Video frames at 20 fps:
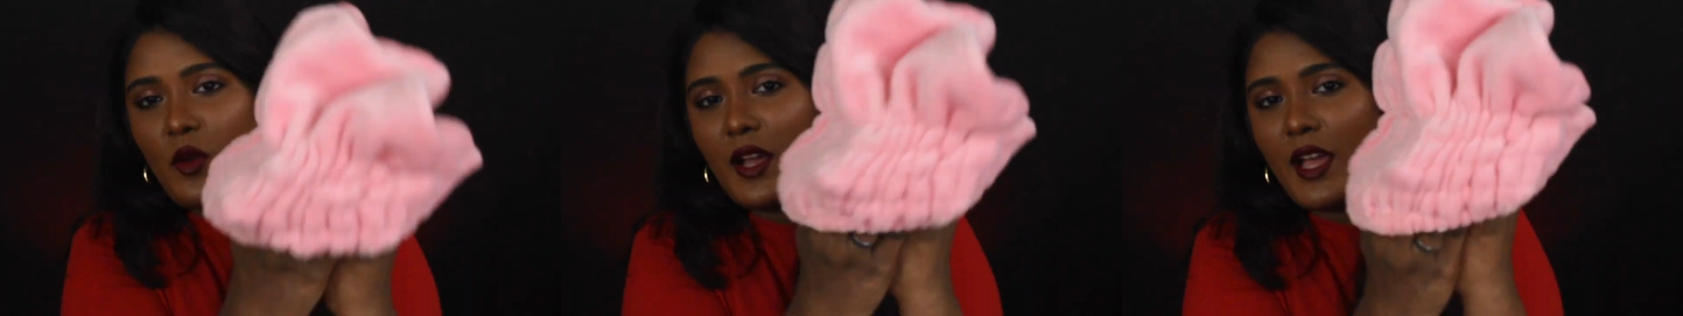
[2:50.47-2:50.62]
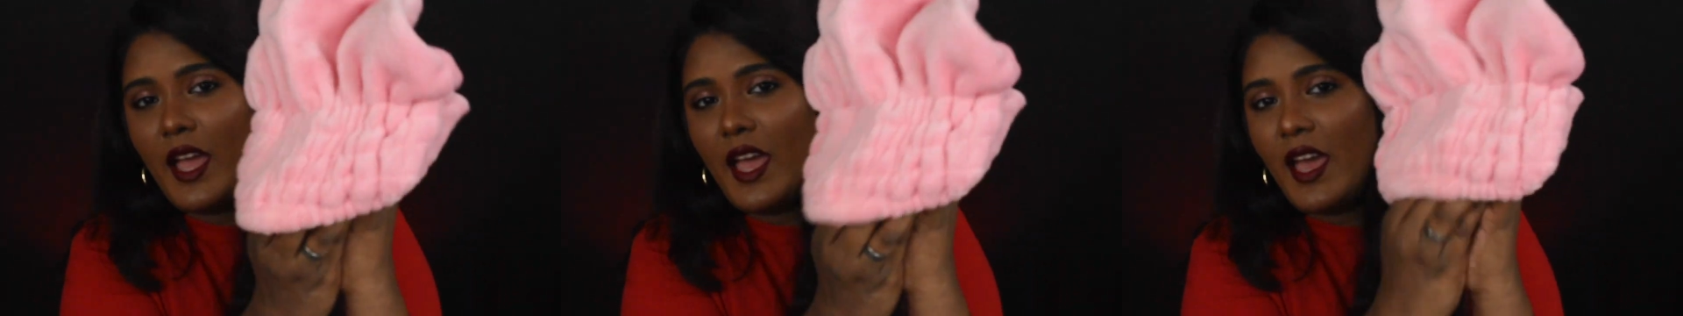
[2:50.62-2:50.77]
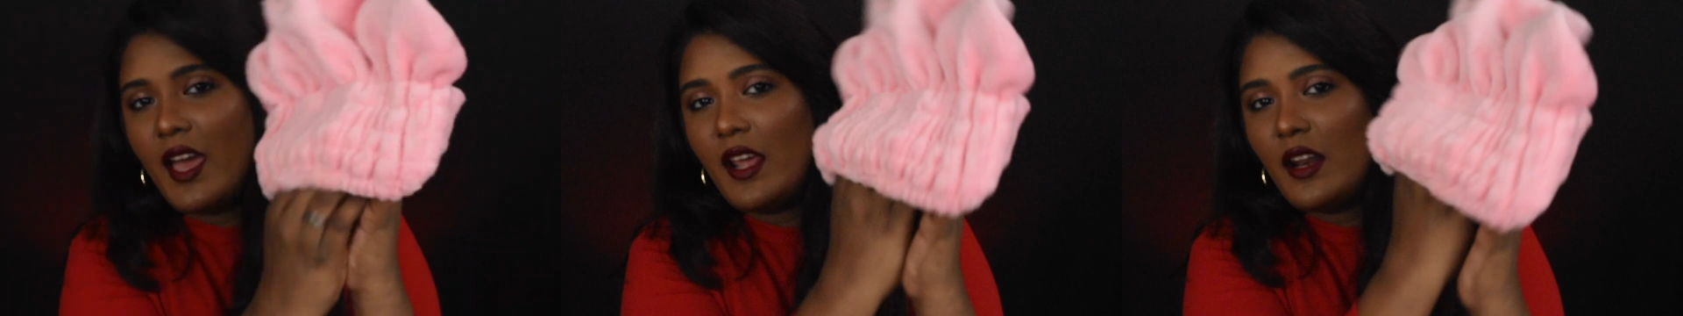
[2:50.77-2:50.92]

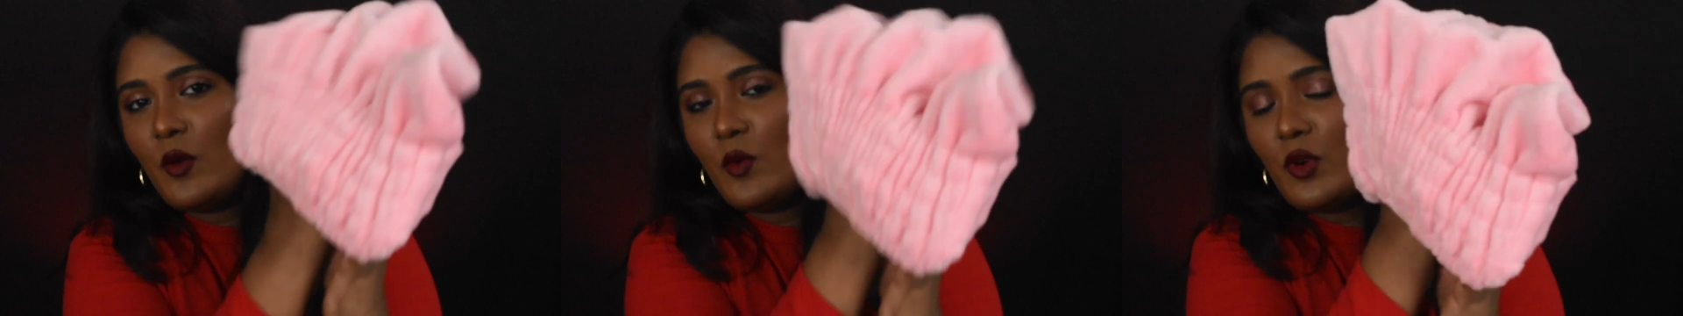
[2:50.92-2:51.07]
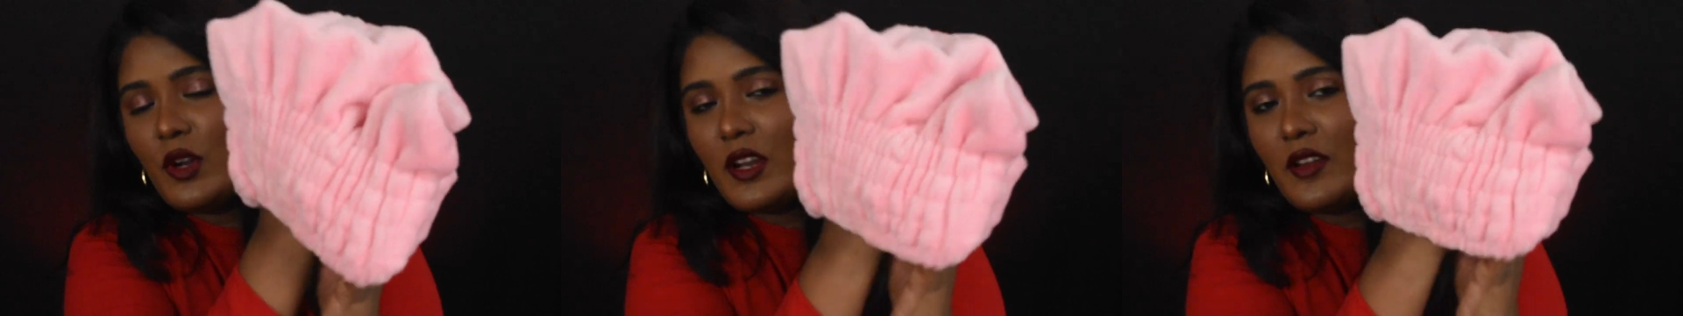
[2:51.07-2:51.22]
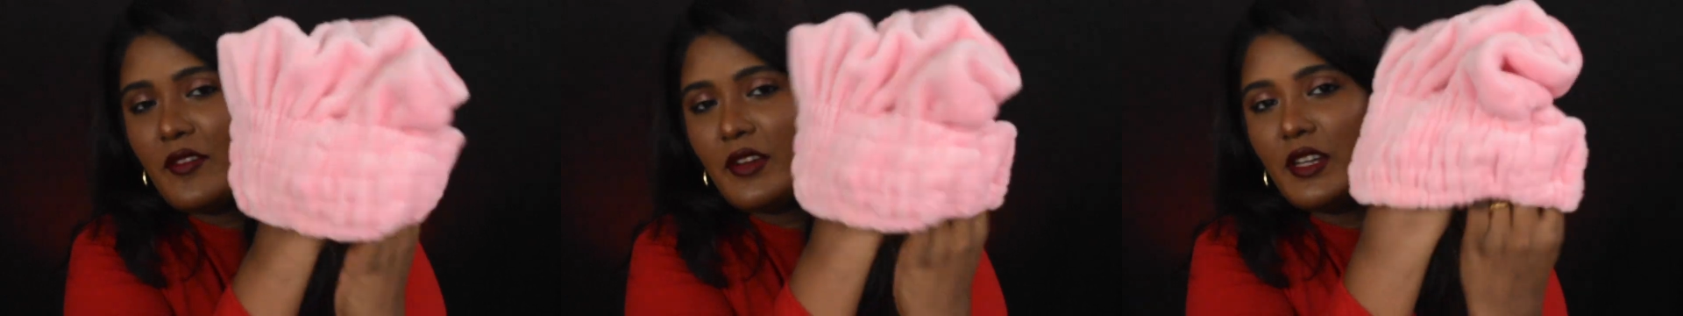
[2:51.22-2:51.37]
உங்கள் ஹேரை
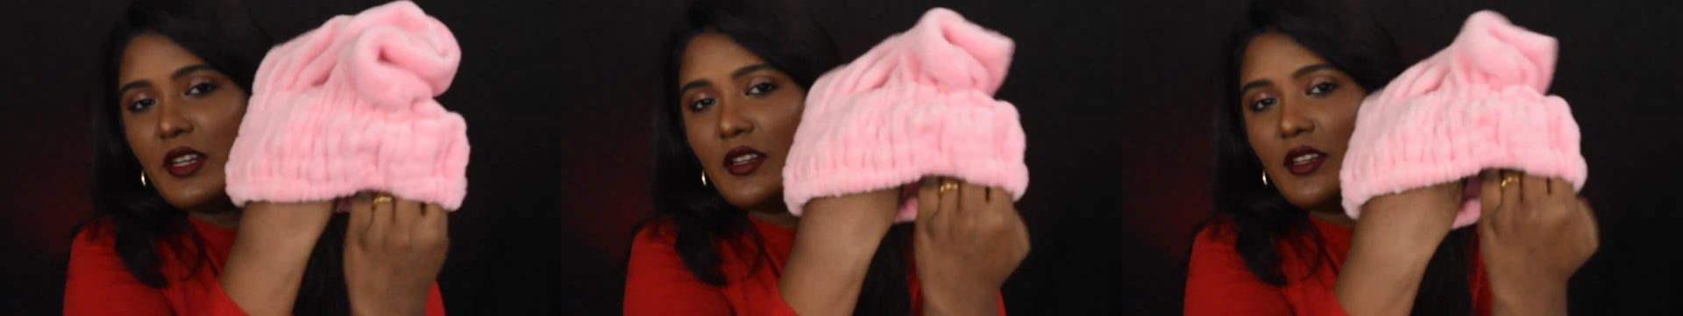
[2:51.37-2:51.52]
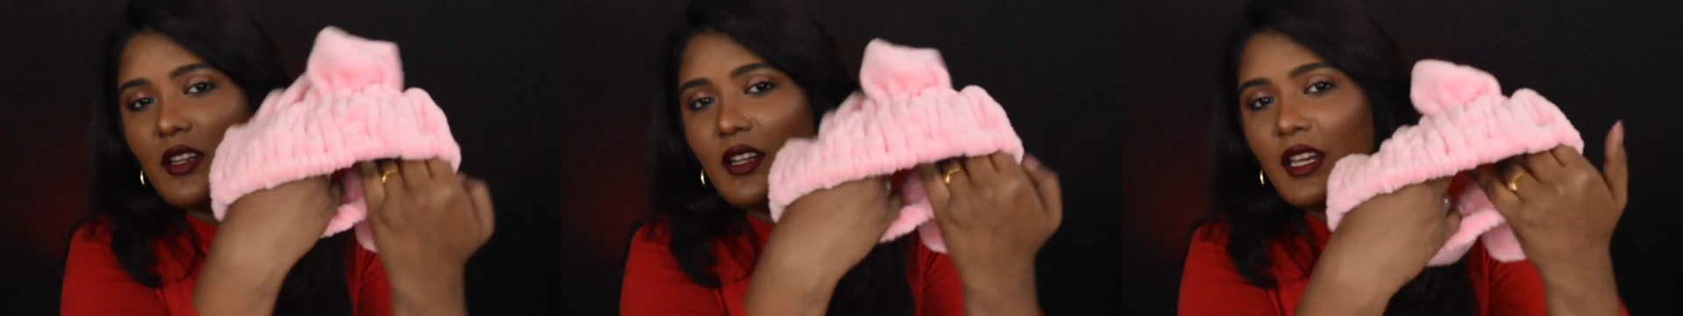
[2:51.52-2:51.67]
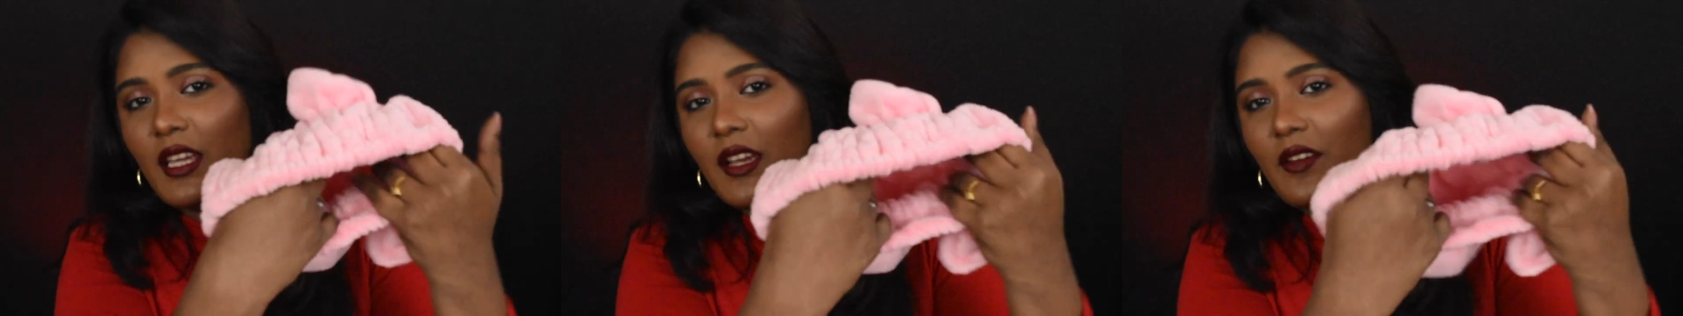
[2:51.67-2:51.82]
உள்ளே
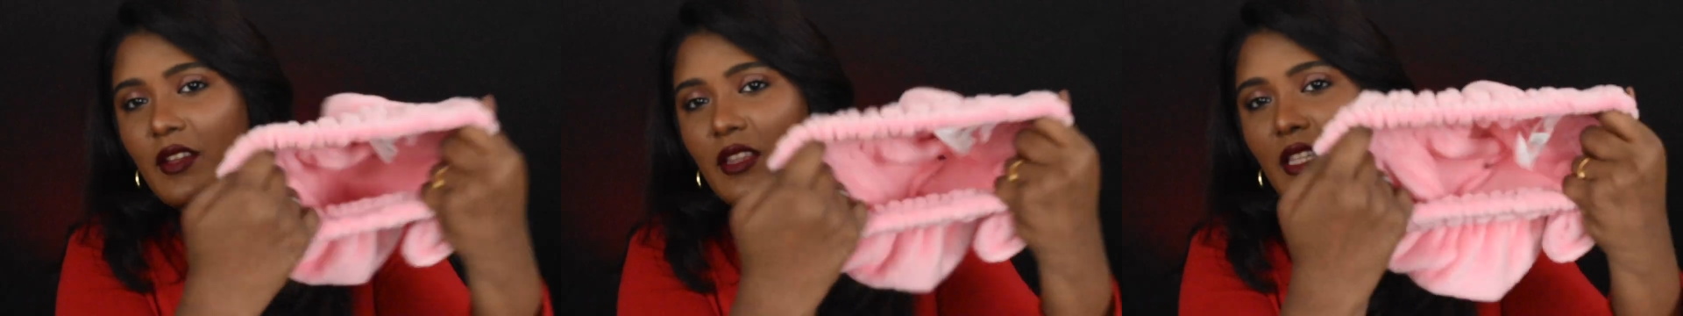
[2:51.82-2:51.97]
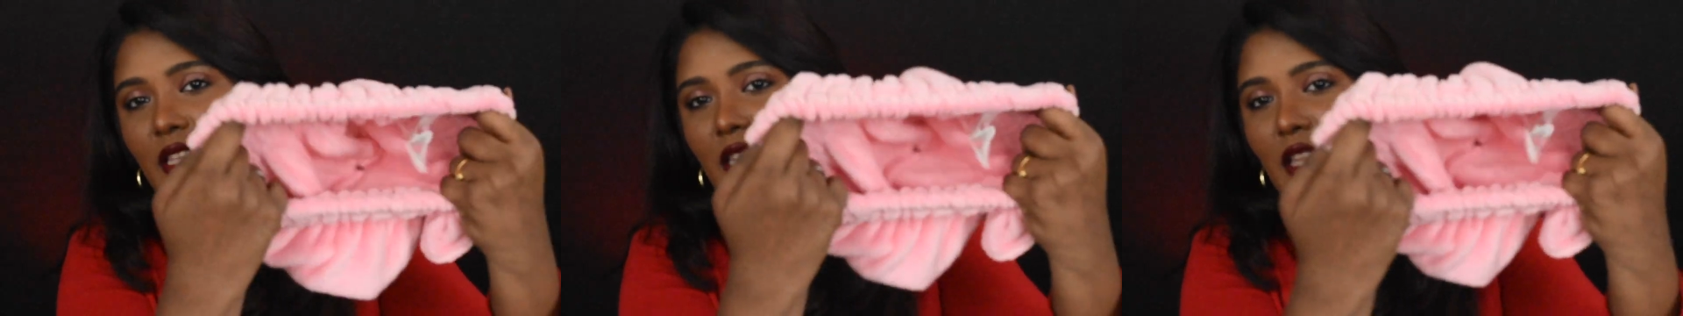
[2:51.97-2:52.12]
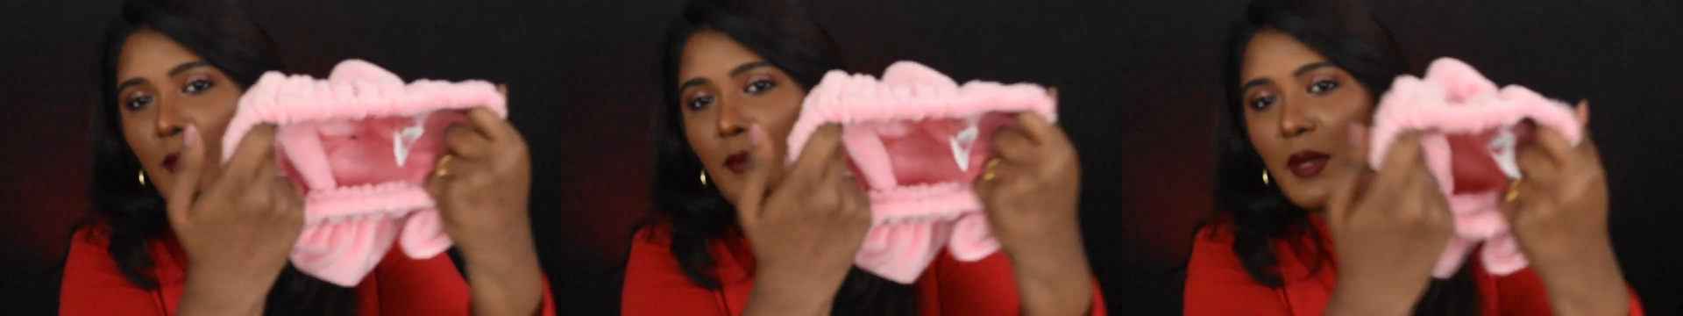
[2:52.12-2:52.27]
விட்டுட்டு நீங்கள்
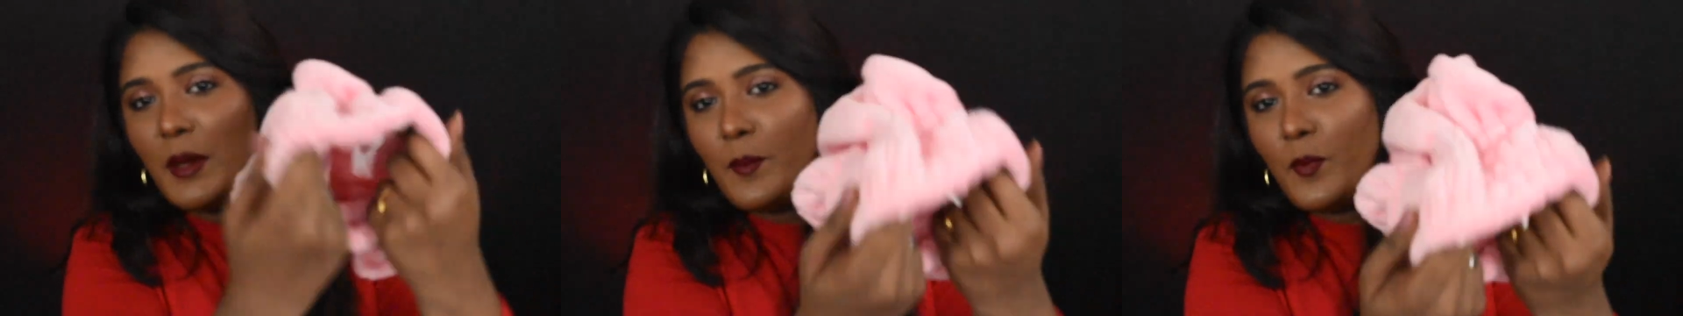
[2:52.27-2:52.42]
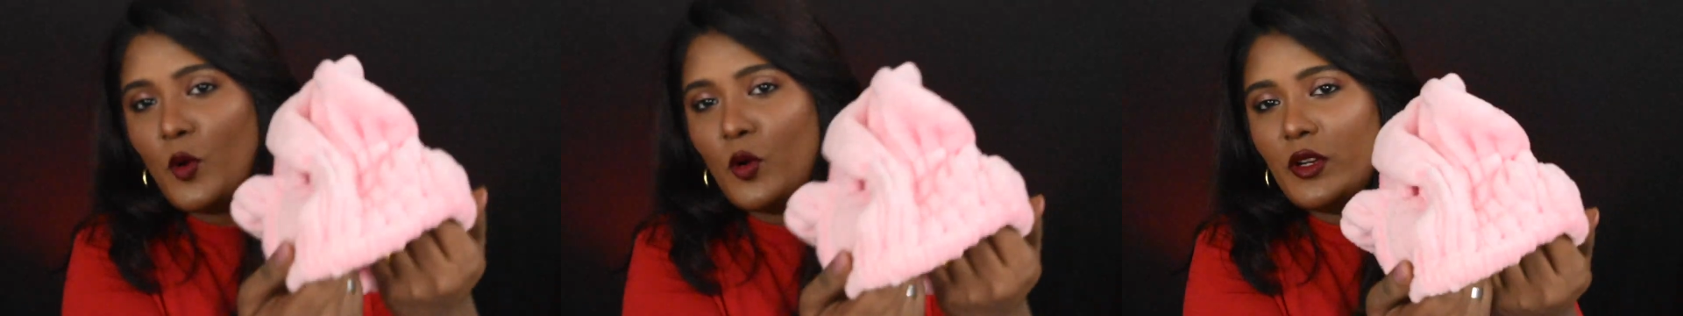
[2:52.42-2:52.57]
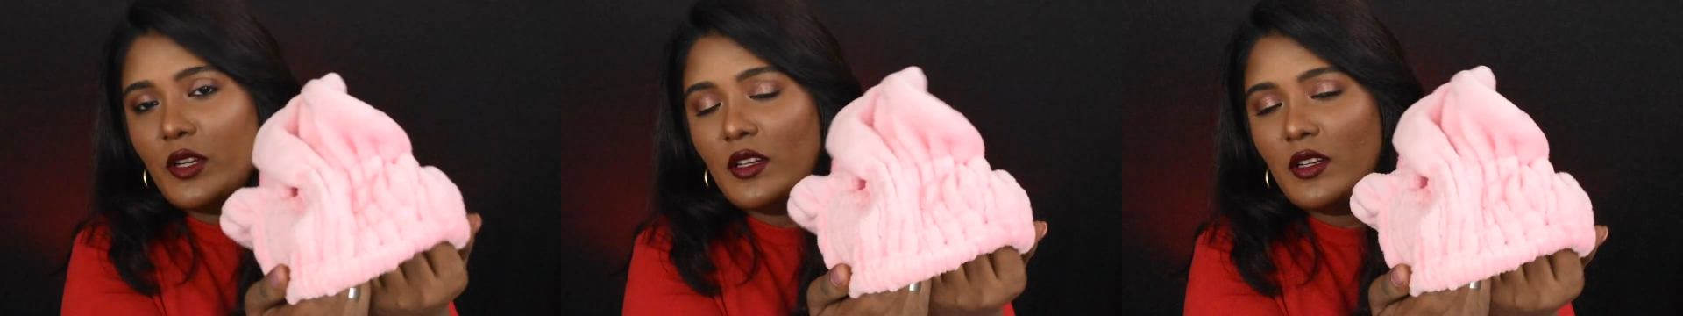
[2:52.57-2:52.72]
வந்து இதை
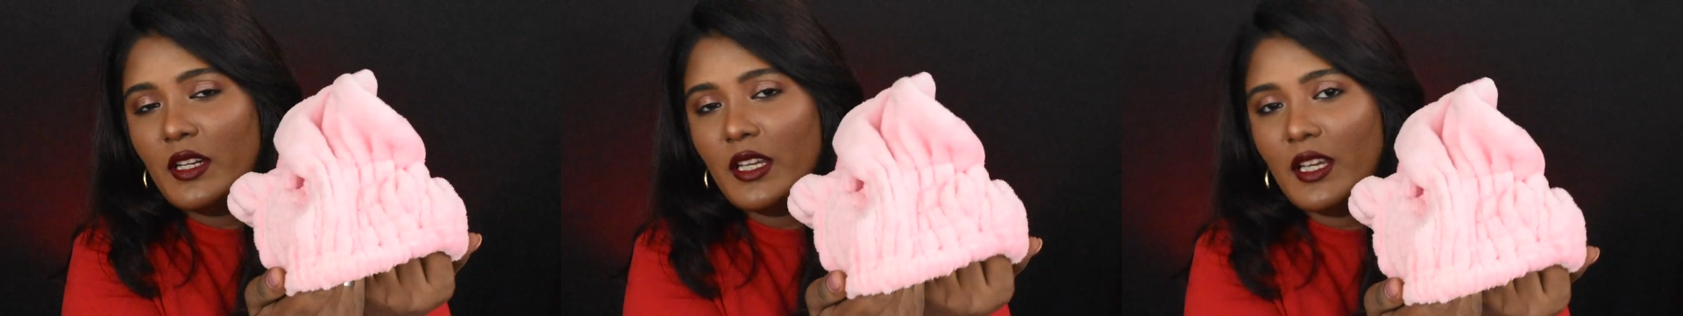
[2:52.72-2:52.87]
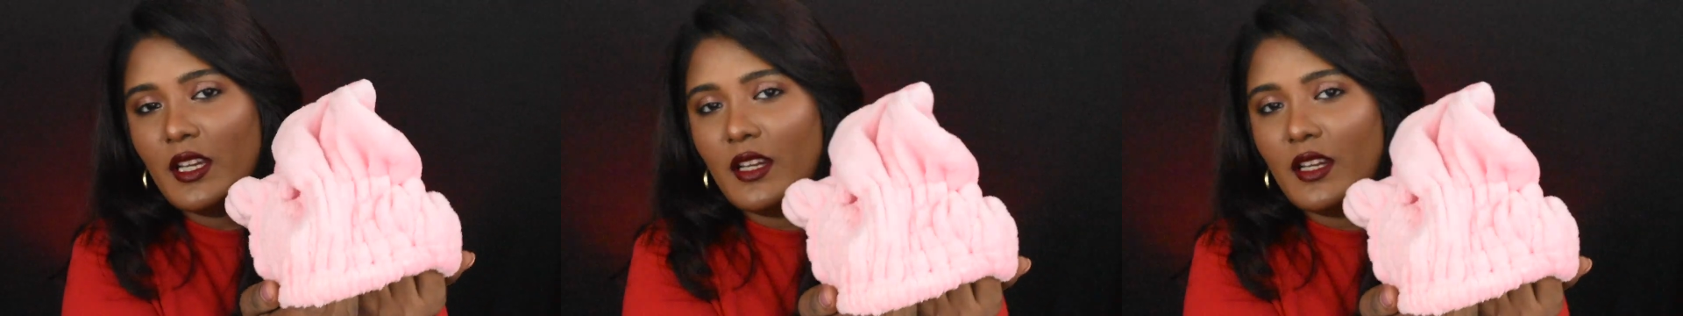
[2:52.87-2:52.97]
அப்படியே போட்டு